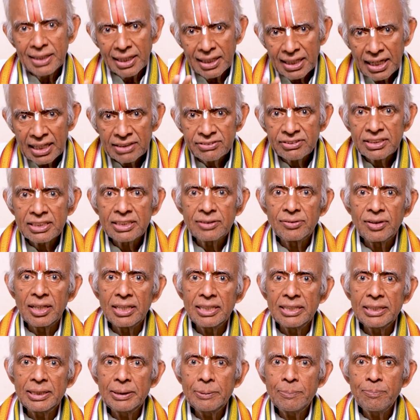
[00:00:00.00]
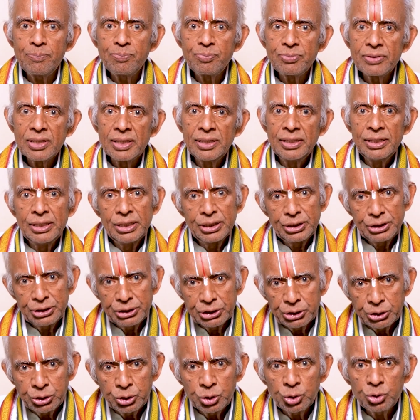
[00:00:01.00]
ఎలా చదవాలి
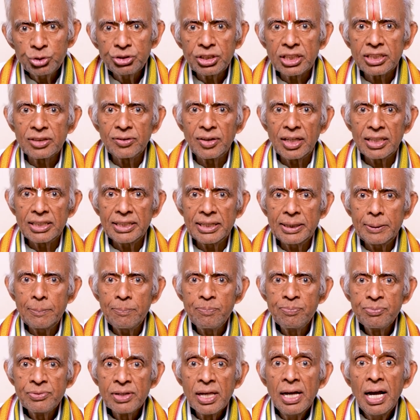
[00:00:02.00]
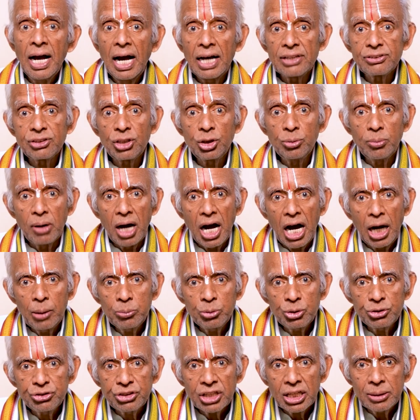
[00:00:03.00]
ఎందుకు చదవాలి అసలు
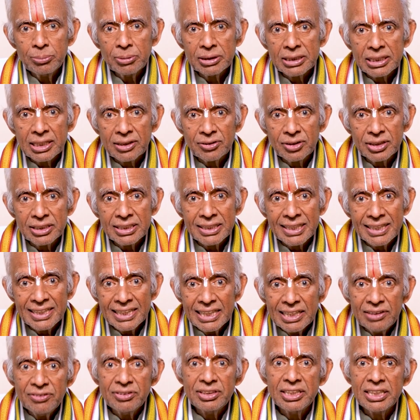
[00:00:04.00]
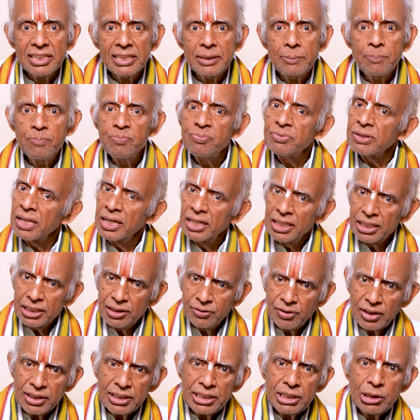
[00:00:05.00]
మహామృత్యయ మంత్రం అంటే ఏమిటి
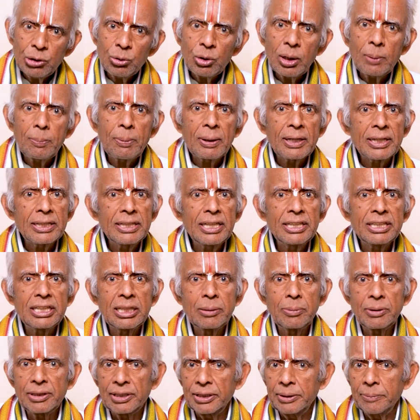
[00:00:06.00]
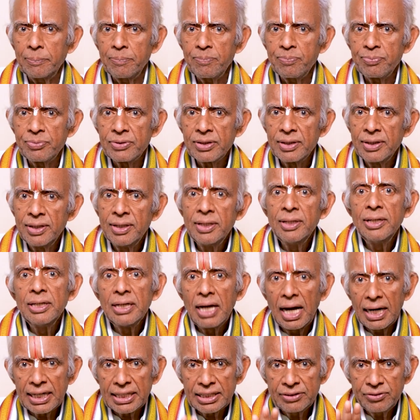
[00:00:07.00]
ఇవన్నీ కూడా పక్కనట్టే పెడదాం
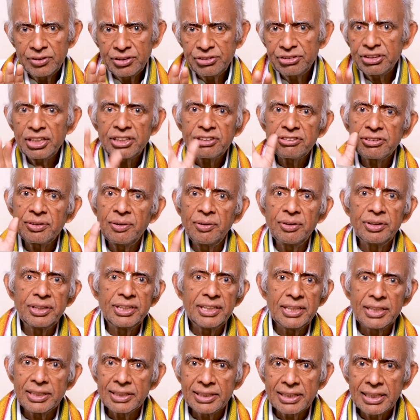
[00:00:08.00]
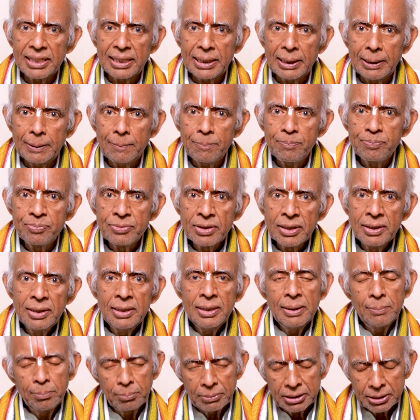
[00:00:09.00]
అక్కడ విశేషం ఏమిటి అంటే
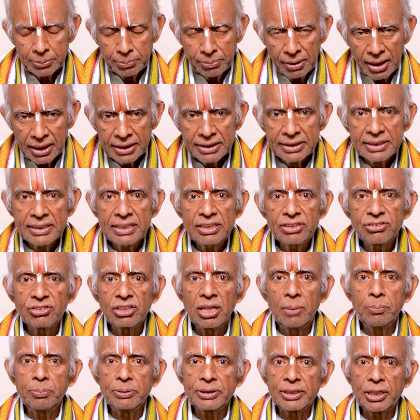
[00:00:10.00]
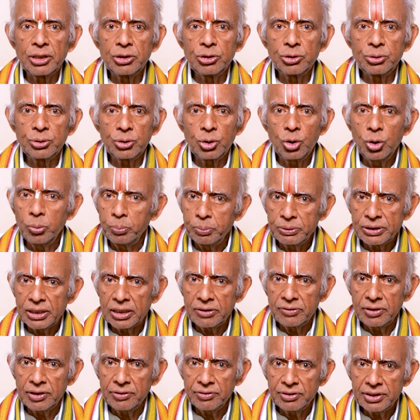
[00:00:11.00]
మన భారతీయ సాంప్రదాయంలో ఉన్న
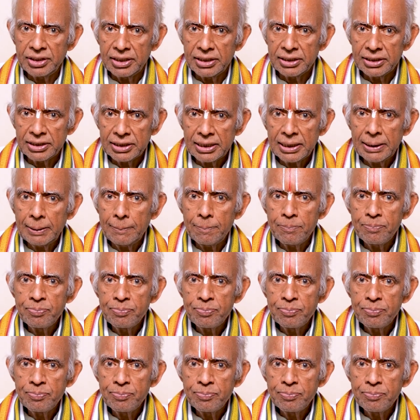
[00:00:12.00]
గొప్పతనం ఏమిటి అంటే